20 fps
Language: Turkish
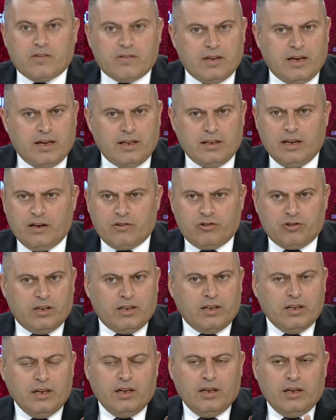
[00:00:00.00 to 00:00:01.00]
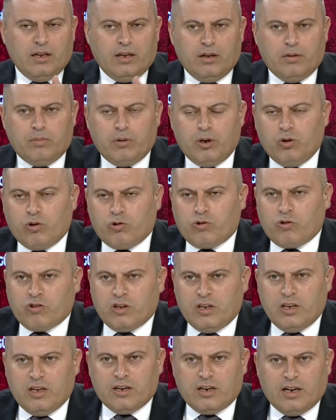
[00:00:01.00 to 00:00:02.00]
isteyenler işte e,
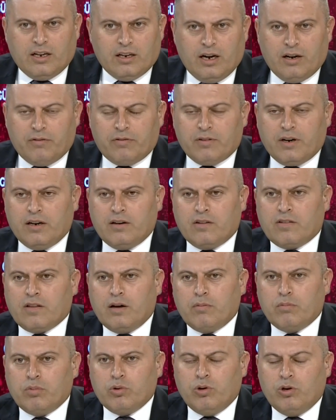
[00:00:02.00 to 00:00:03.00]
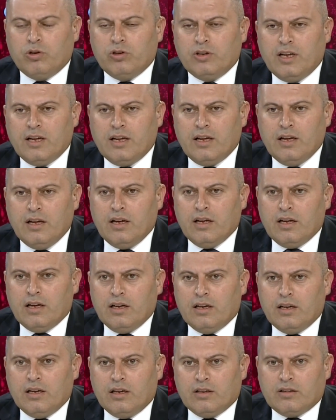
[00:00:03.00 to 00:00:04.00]
biliyorsunuz İran, Afganistan bu yönde
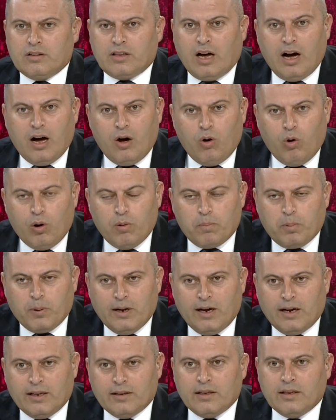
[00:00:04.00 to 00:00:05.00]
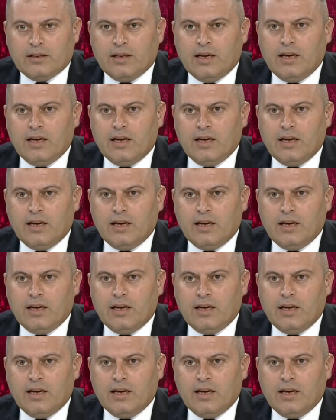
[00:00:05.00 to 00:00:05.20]
e, daha ön planda